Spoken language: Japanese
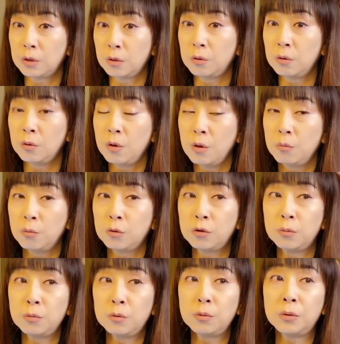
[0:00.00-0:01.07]
けども
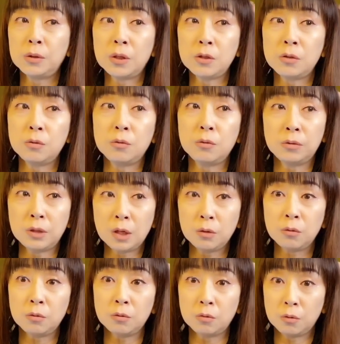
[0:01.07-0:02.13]
ともと私の歌
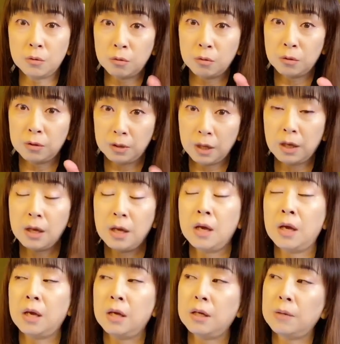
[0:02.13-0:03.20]
のこうね
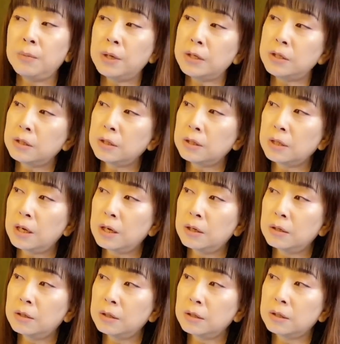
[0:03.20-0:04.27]

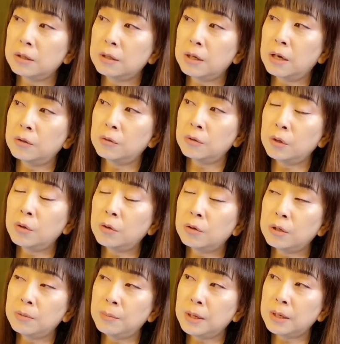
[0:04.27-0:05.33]
イメージキャラあの
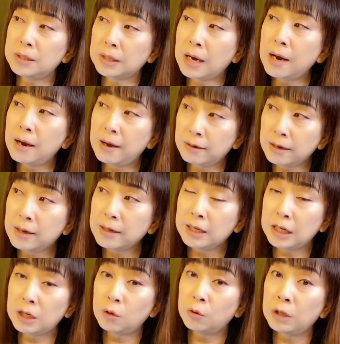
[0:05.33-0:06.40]
色イメージカラーが
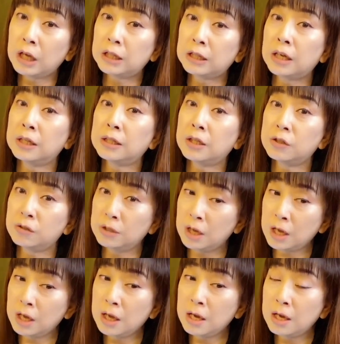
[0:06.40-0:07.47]
黄色だったんです
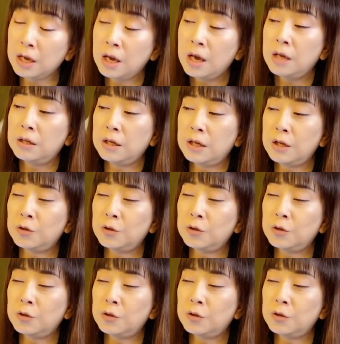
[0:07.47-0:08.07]
ね。でね